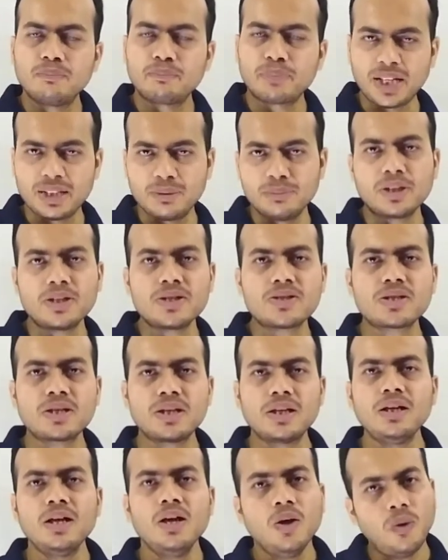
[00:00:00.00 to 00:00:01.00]
प्राइमरी
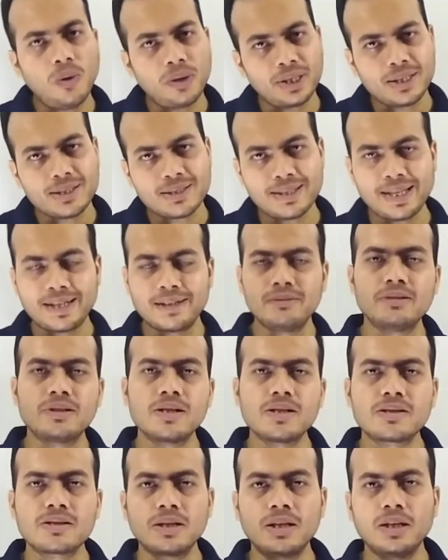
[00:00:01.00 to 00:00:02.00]
सेल और एक
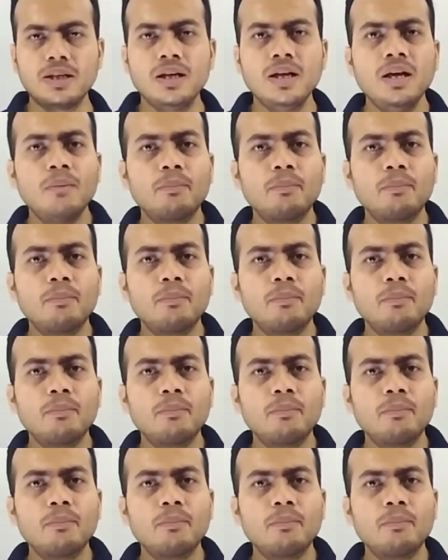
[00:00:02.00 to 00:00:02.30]
सेकेंडरी सेल